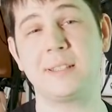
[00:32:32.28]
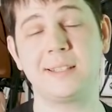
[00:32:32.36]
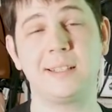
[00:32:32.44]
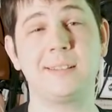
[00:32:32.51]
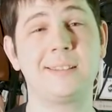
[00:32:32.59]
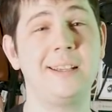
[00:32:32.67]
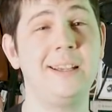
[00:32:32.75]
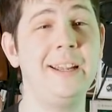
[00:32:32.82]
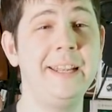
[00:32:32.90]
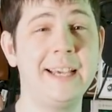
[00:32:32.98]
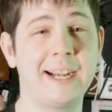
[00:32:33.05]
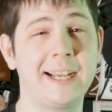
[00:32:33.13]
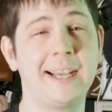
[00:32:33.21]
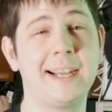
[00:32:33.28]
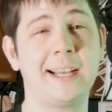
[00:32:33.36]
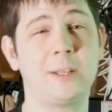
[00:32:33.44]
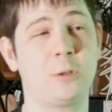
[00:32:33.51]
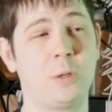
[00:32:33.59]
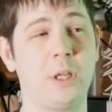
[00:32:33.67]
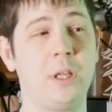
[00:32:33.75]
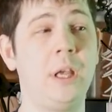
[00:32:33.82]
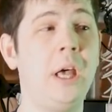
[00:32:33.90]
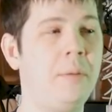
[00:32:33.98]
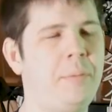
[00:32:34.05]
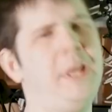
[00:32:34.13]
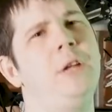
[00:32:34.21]
остался Илья Г, который
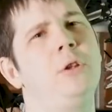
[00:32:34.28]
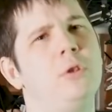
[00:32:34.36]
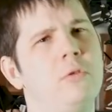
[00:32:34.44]
перед